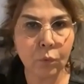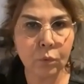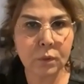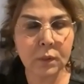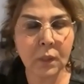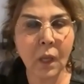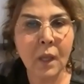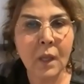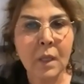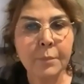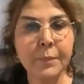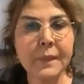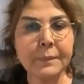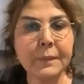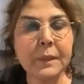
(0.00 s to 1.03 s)
da olsa
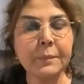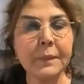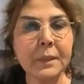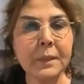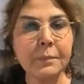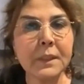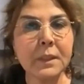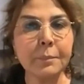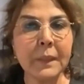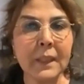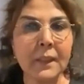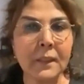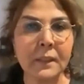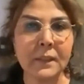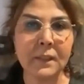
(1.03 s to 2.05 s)
biz birbirimizi
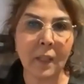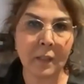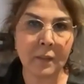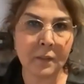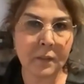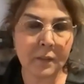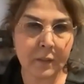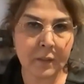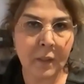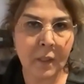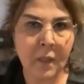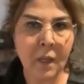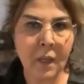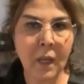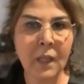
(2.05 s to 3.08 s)
bilen insanlarız.
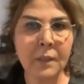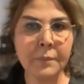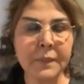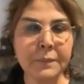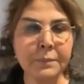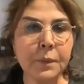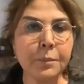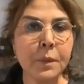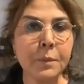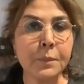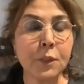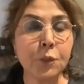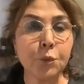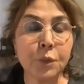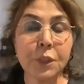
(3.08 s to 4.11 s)
Yani biz
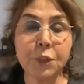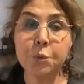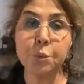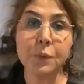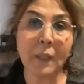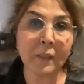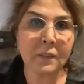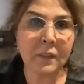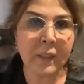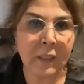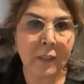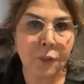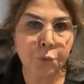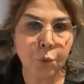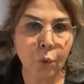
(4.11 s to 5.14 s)
birbirimize hiç uzak
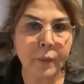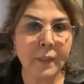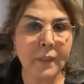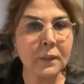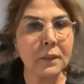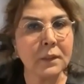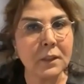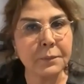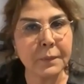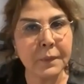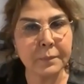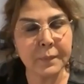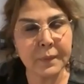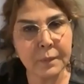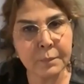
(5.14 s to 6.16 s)
değiliz, çok yakınız
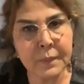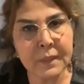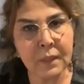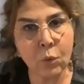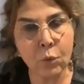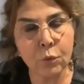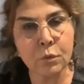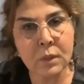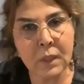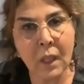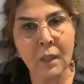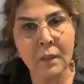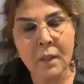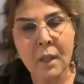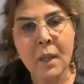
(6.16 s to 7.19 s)
birbirimize. O
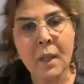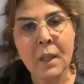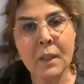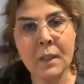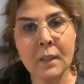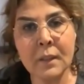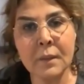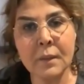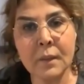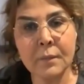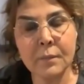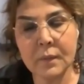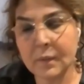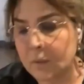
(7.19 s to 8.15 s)
yüzden e,